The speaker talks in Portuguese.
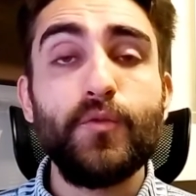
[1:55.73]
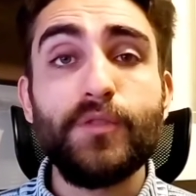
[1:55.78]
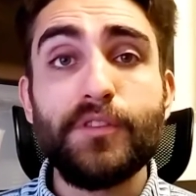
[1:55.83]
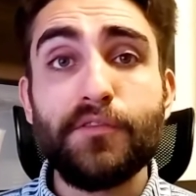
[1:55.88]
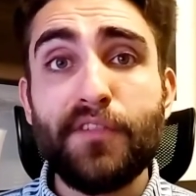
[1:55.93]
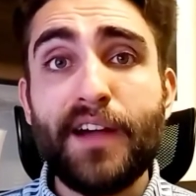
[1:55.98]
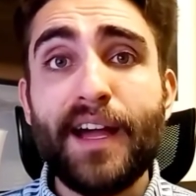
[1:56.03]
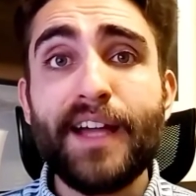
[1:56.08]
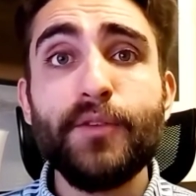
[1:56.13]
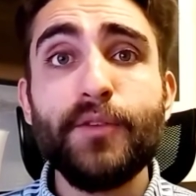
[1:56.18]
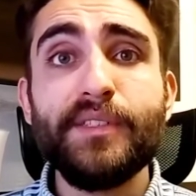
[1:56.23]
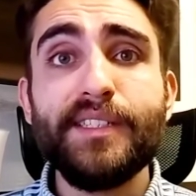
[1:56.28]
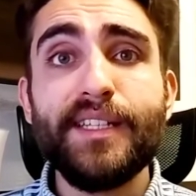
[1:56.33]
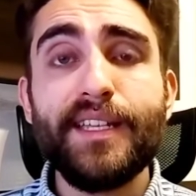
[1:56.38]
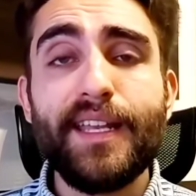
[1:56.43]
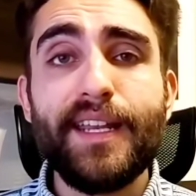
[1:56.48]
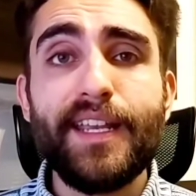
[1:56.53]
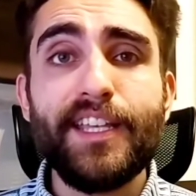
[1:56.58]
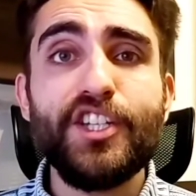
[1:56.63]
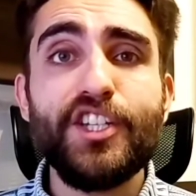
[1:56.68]
Os vários
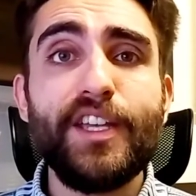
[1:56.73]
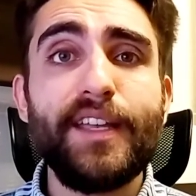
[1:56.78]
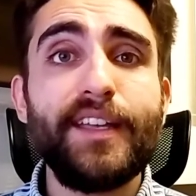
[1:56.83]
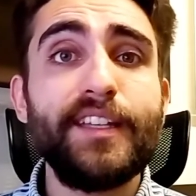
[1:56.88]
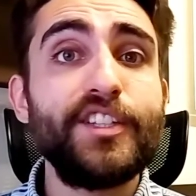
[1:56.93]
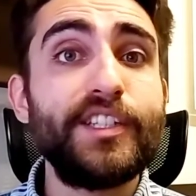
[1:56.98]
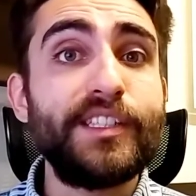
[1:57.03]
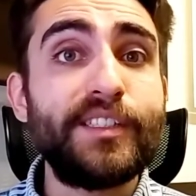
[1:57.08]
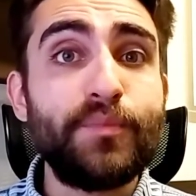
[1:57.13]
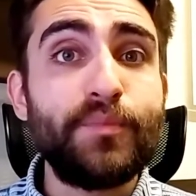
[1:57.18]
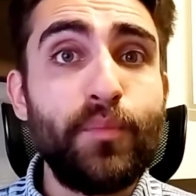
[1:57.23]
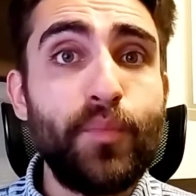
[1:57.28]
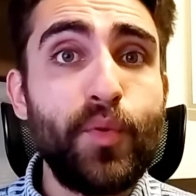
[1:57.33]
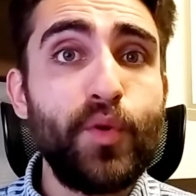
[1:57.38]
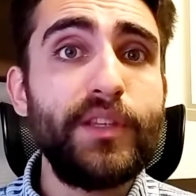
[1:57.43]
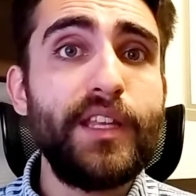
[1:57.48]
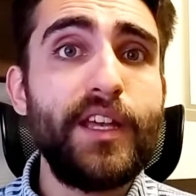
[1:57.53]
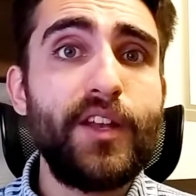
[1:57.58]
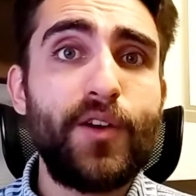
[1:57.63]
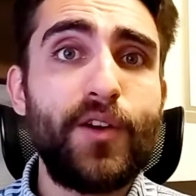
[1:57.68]
ingredientes
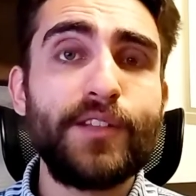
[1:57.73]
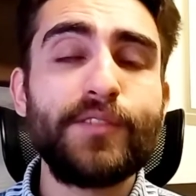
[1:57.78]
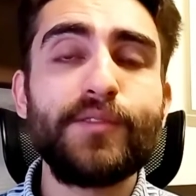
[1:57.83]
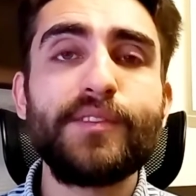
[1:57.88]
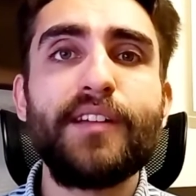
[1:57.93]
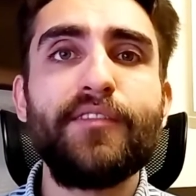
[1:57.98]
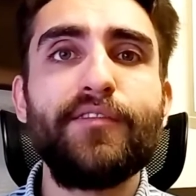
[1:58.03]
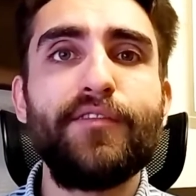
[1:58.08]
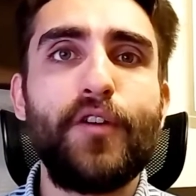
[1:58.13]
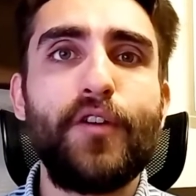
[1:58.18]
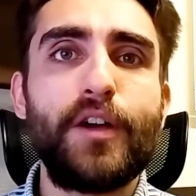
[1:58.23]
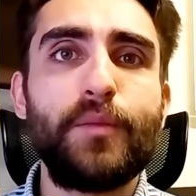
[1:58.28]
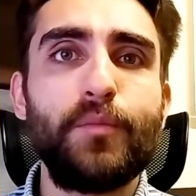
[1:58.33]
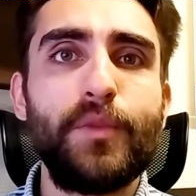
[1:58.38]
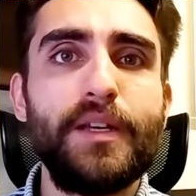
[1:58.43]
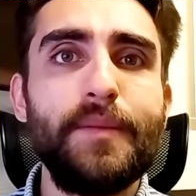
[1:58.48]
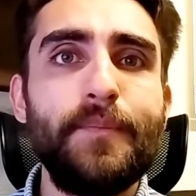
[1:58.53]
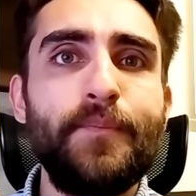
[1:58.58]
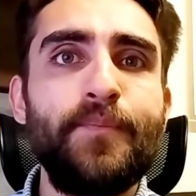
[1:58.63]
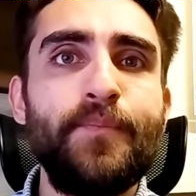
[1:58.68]
poderosos da
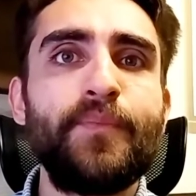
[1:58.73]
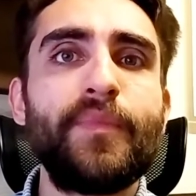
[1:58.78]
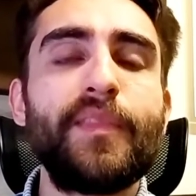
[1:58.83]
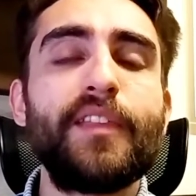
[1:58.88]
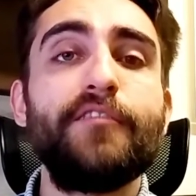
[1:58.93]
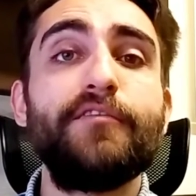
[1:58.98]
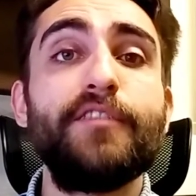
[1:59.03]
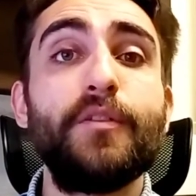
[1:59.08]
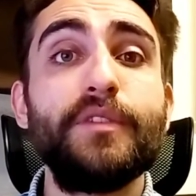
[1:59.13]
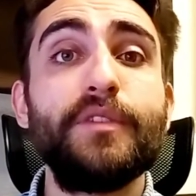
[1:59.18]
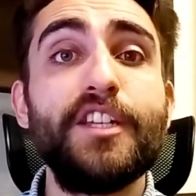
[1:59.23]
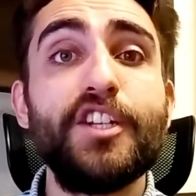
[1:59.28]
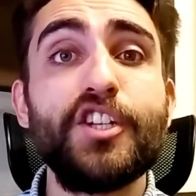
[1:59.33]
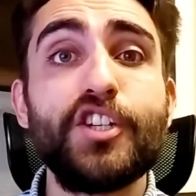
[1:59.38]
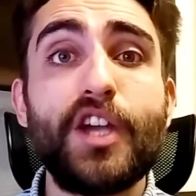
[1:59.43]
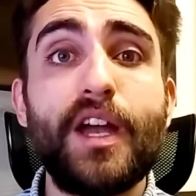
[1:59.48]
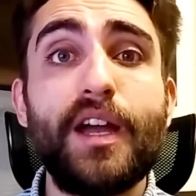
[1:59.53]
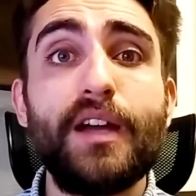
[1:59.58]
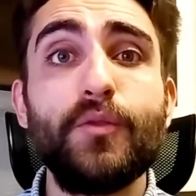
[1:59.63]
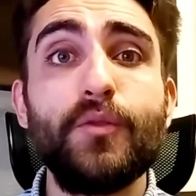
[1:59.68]
fórmula vão
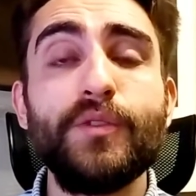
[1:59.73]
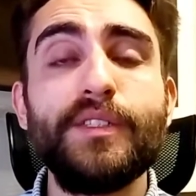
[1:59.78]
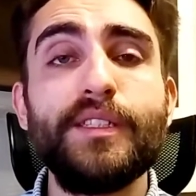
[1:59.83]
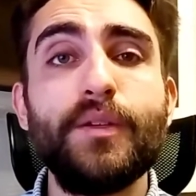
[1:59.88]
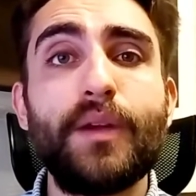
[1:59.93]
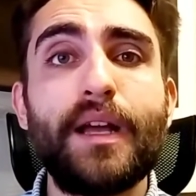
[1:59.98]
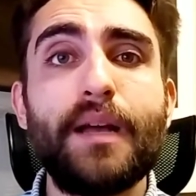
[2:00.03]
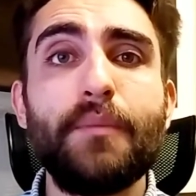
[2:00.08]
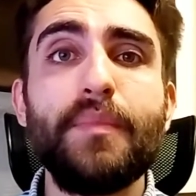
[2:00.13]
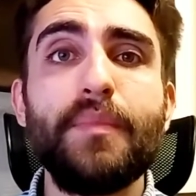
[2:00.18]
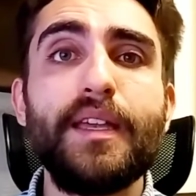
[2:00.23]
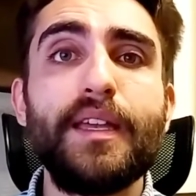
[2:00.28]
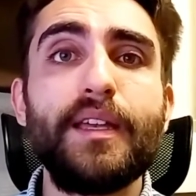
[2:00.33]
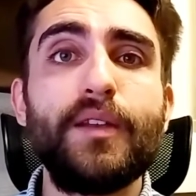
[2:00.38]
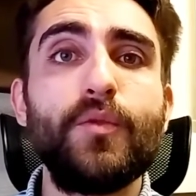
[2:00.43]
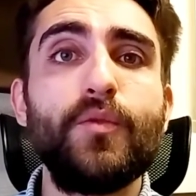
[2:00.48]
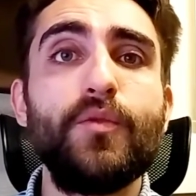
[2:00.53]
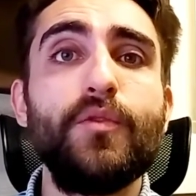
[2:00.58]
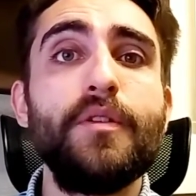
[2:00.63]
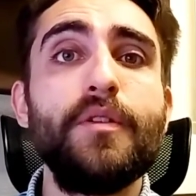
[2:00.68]
deixar o seu
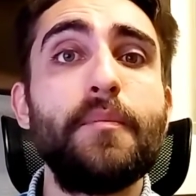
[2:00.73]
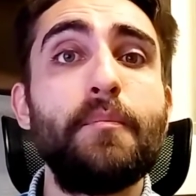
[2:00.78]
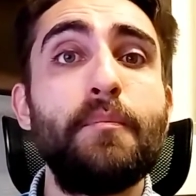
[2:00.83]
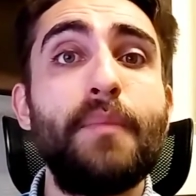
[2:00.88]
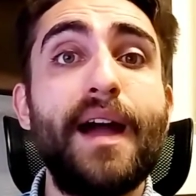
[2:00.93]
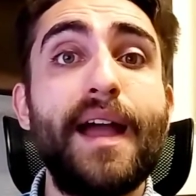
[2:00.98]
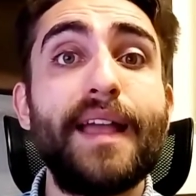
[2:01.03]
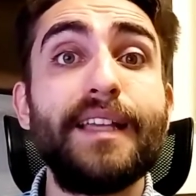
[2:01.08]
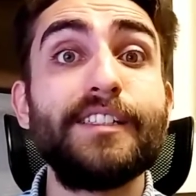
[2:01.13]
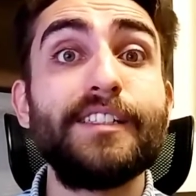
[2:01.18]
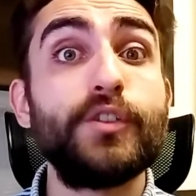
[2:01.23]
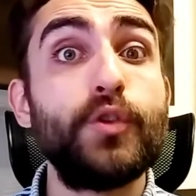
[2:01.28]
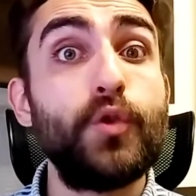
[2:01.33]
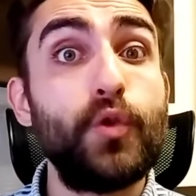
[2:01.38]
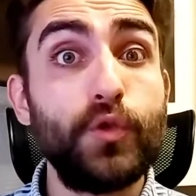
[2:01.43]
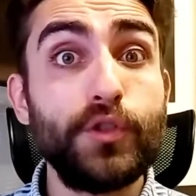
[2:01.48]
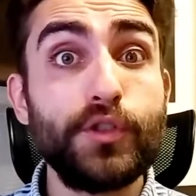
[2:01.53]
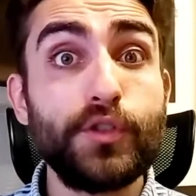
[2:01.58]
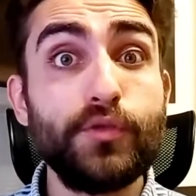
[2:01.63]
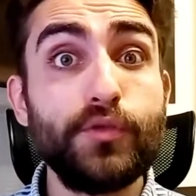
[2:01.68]
cabelo mais
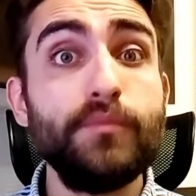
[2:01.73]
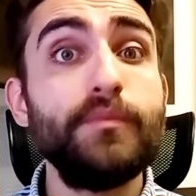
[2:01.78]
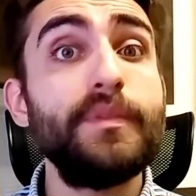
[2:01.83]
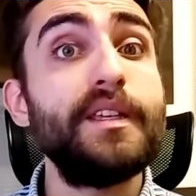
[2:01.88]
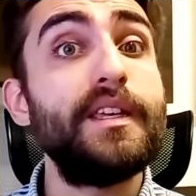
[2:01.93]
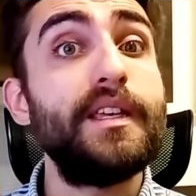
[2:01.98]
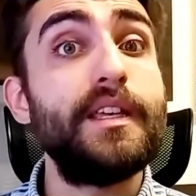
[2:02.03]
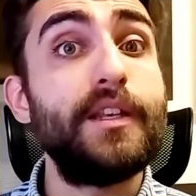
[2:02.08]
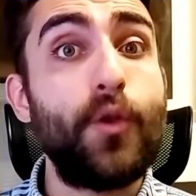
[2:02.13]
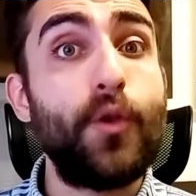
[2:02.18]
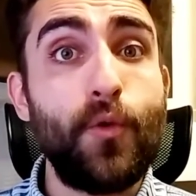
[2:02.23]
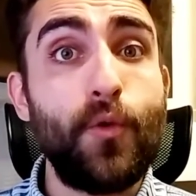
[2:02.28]
grosso e